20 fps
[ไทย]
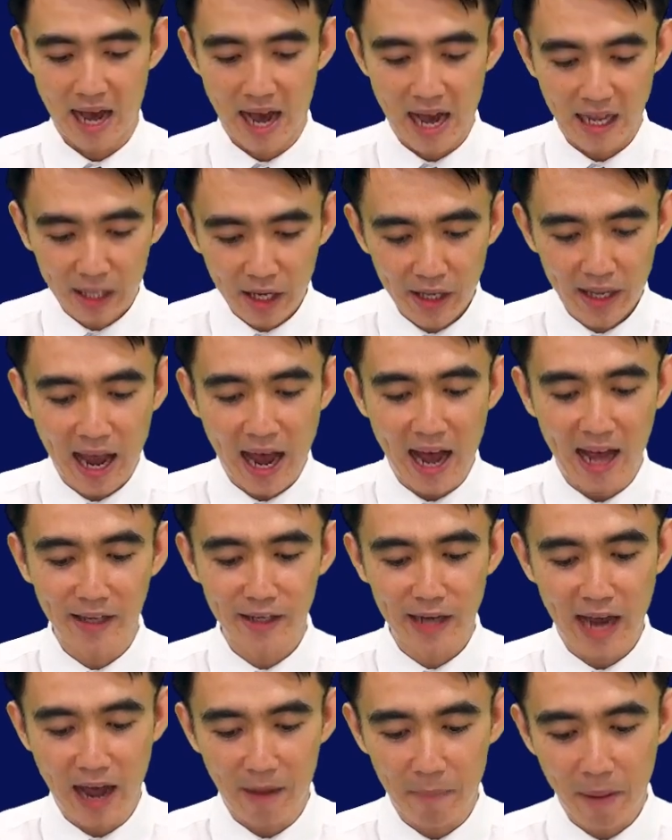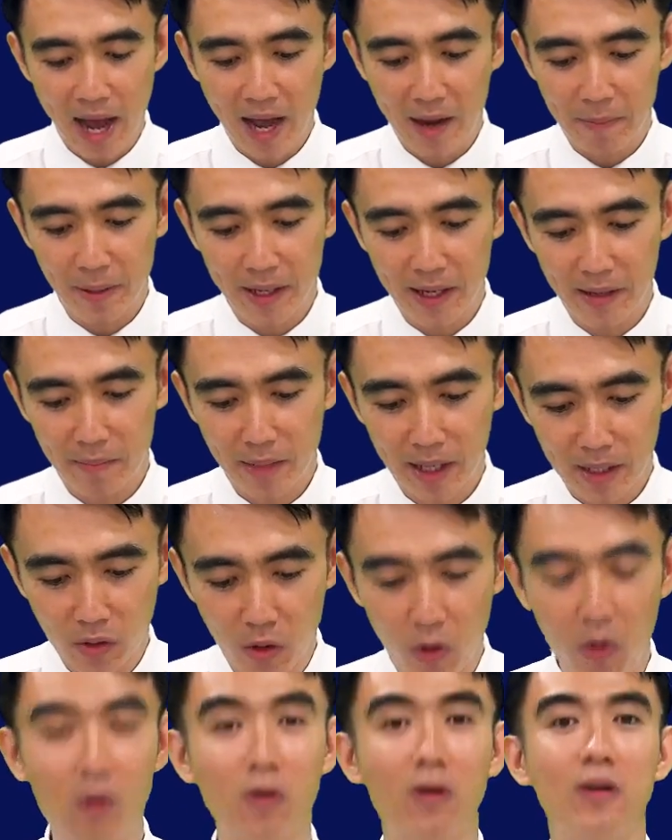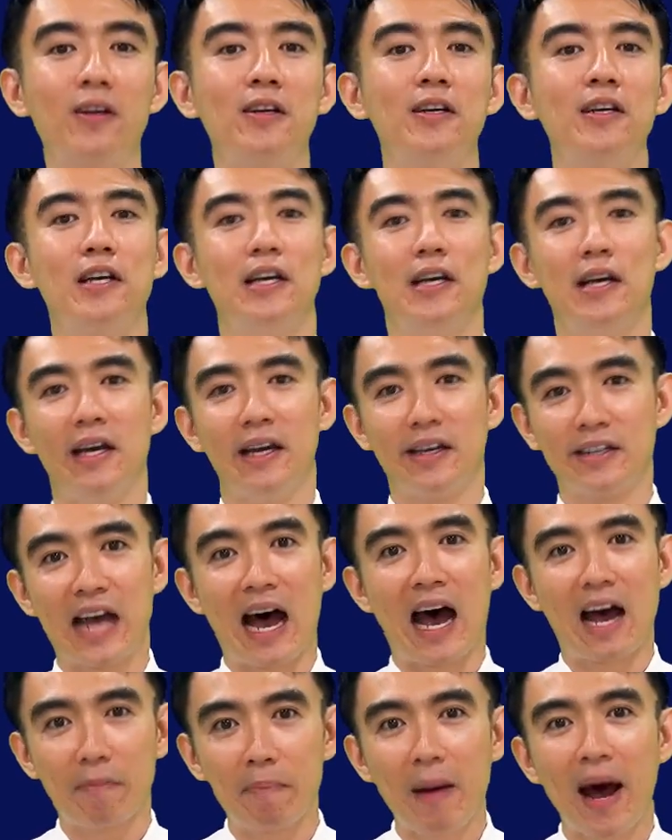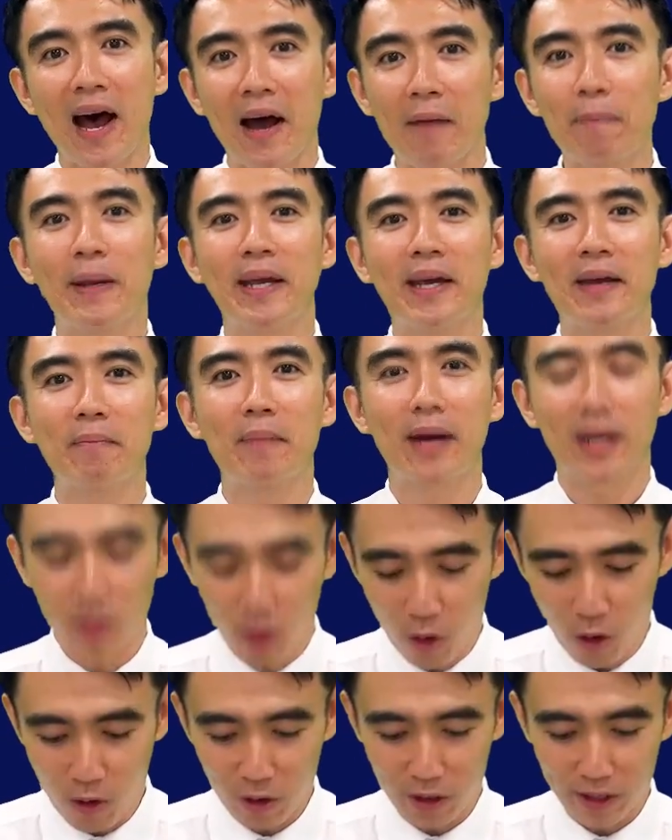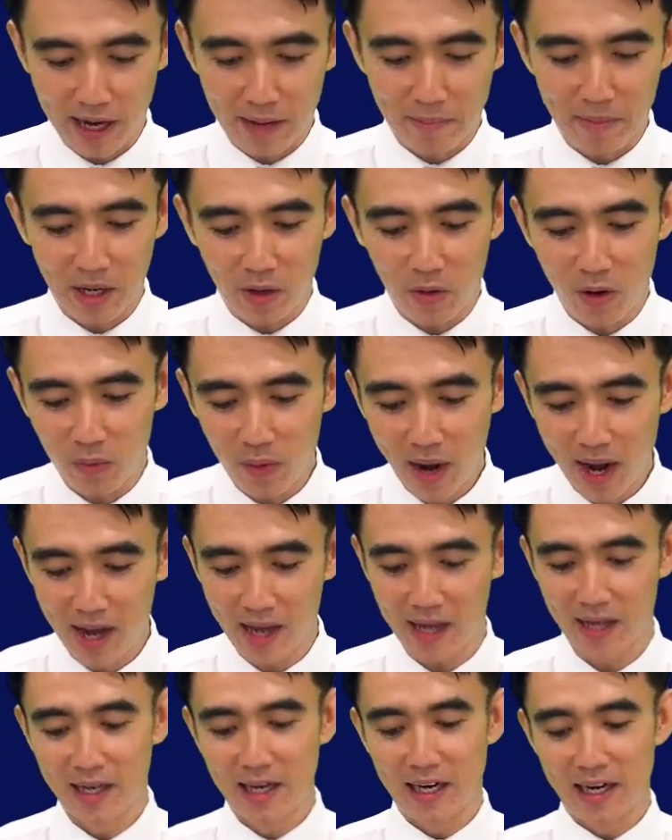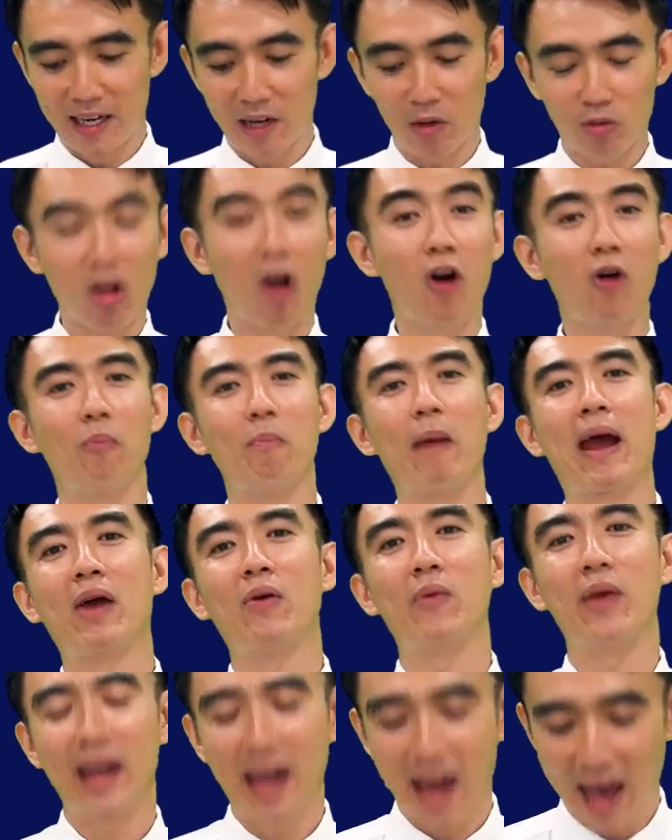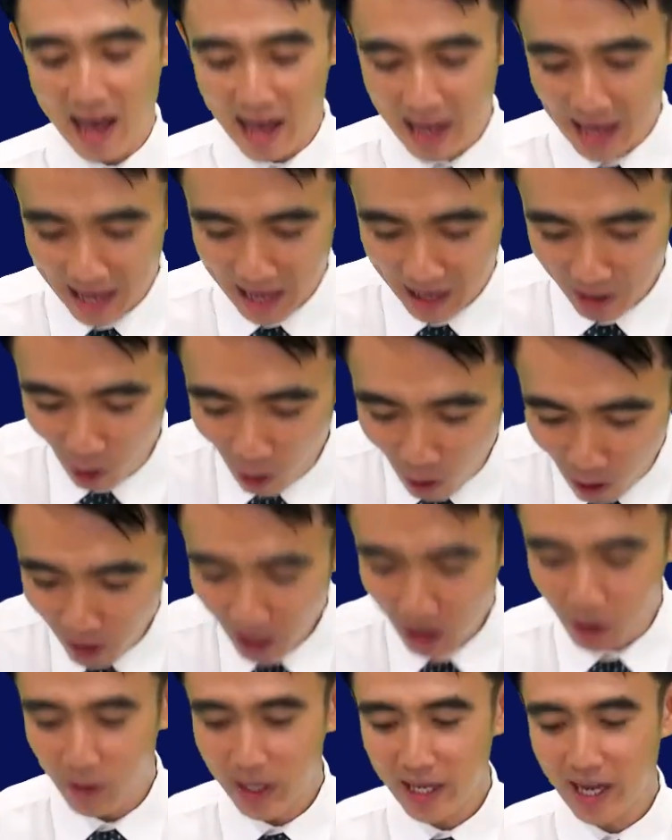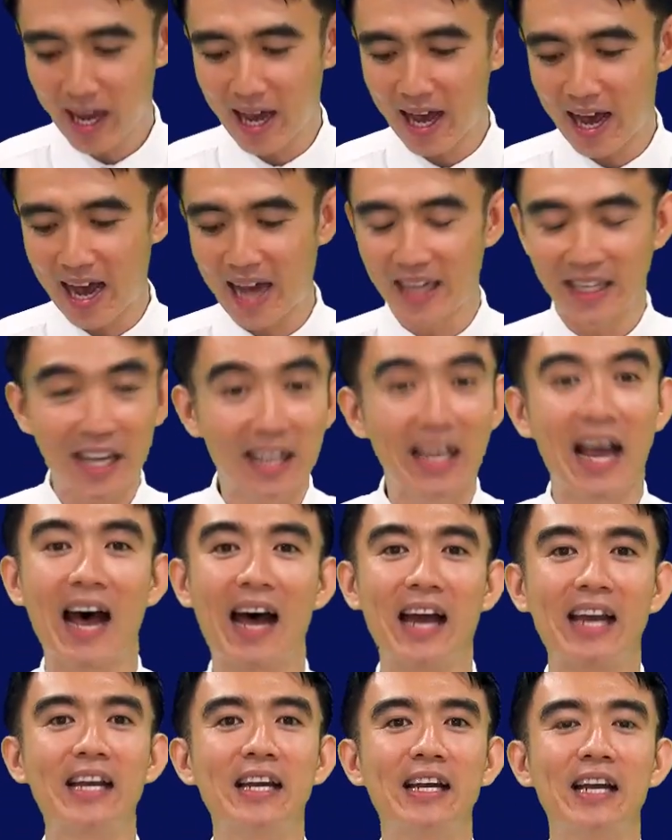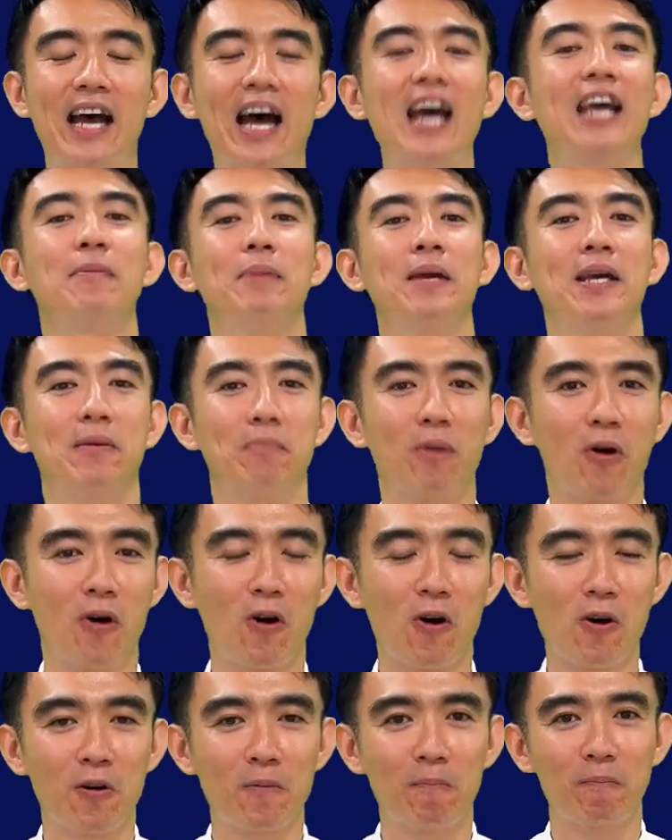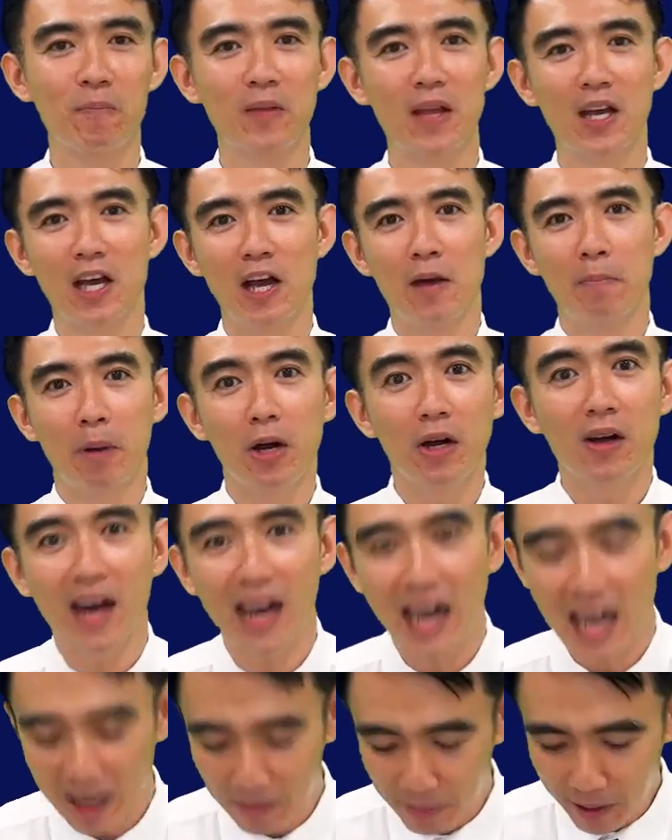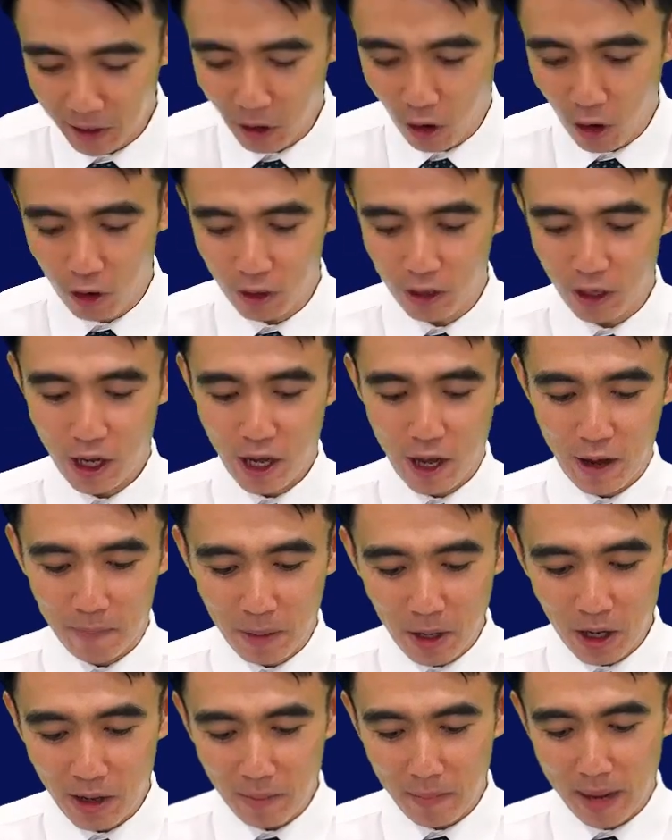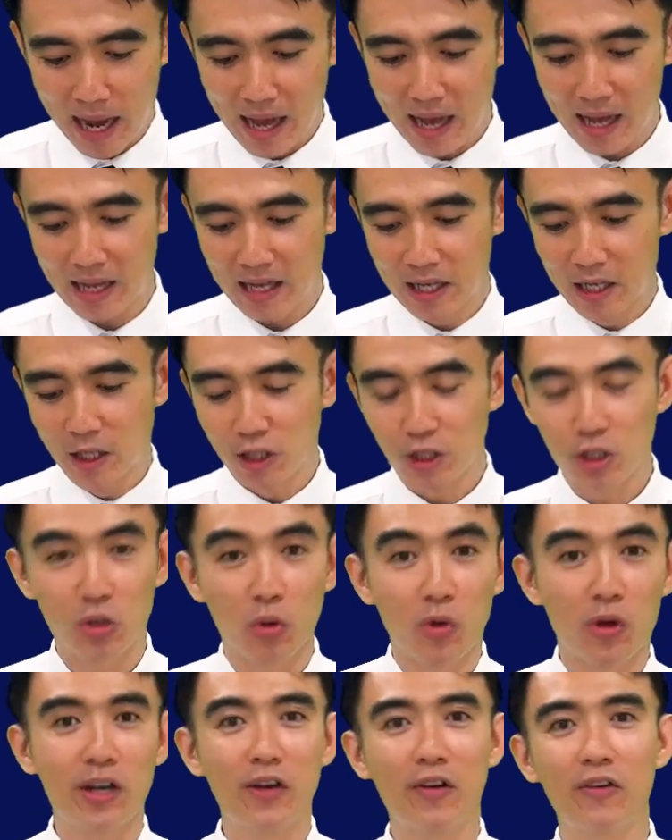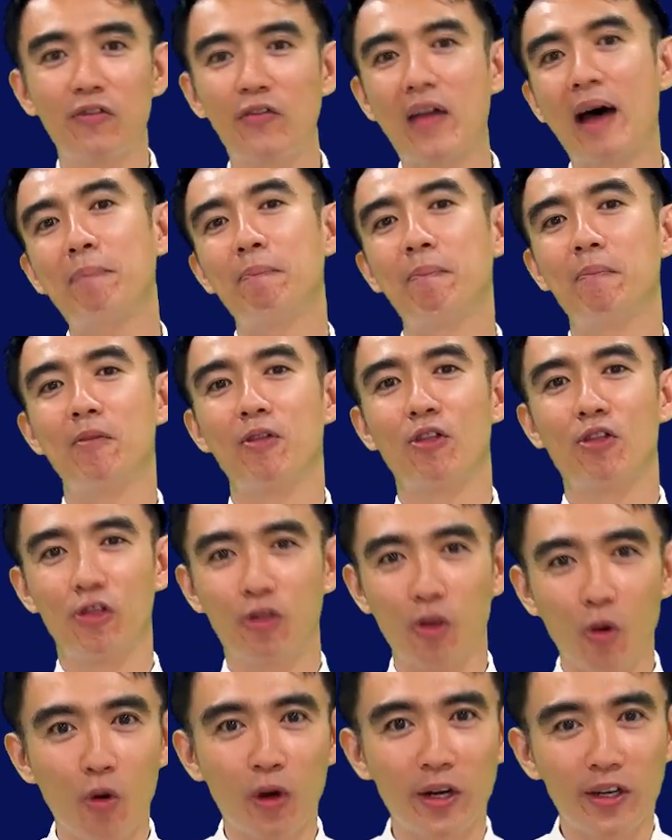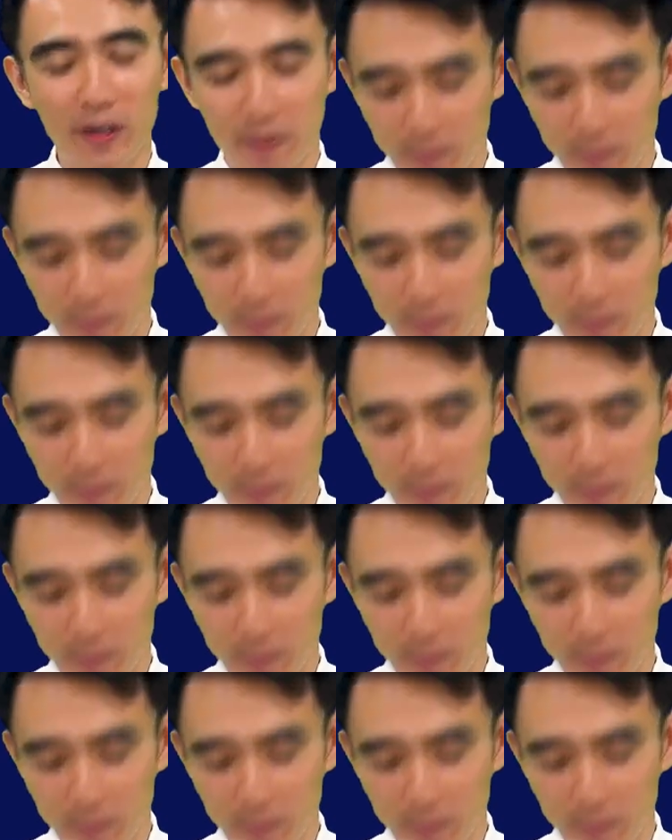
อธิษฐานอย่างภาคเพียรมั่นคงอย่างภาคเพียรมั่นคงนั่นหมายความว่าเราต้องแบ่งเวลาของเราเนี่ยอธิษฐานให้เพียงพอเพื่ออะไรพี่น้องเพื่อมาสูดดับสูด